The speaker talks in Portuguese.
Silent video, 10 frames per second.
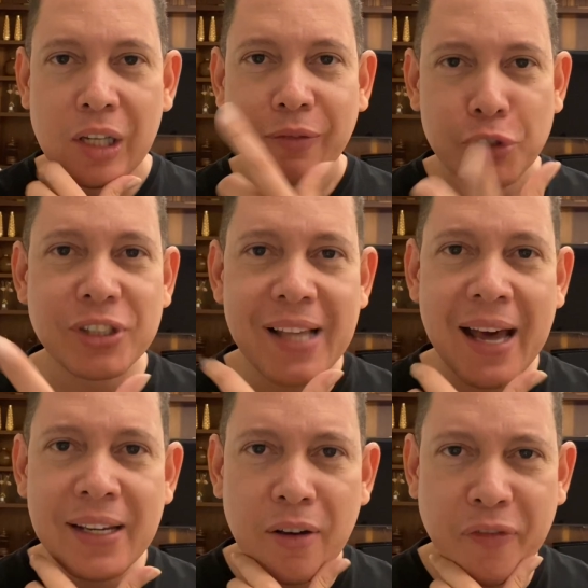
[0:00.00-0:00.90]
Você
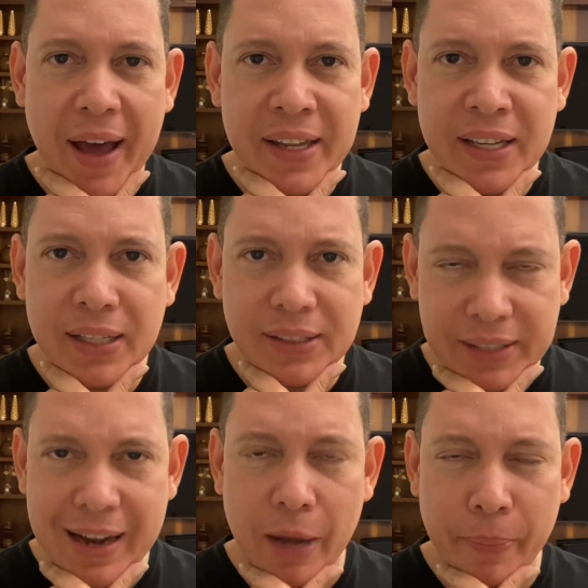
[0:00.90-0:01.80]
daria farinha
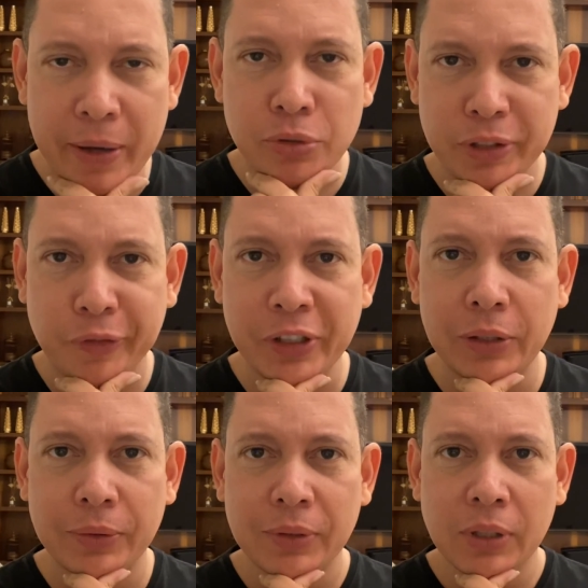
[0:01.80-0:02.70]
seca para o seu
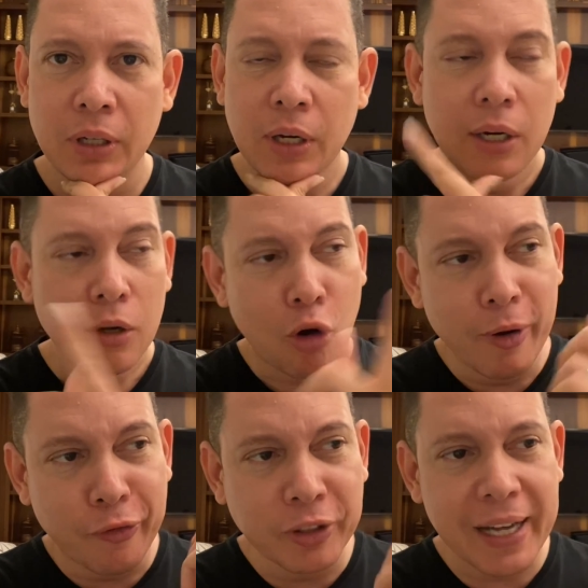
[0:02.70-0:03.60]
filho? Como eu
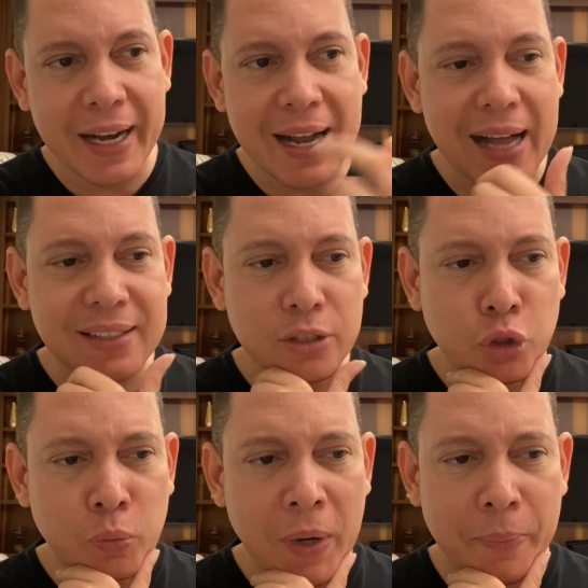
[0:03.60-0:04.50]
fui na casa de
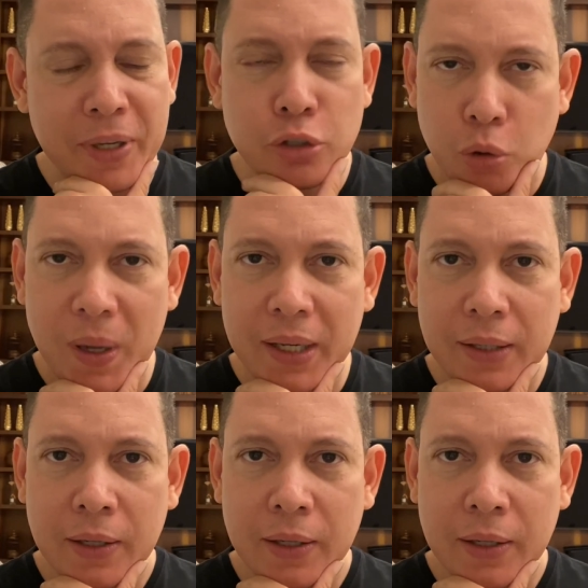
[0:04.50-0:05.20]
uma pessoa,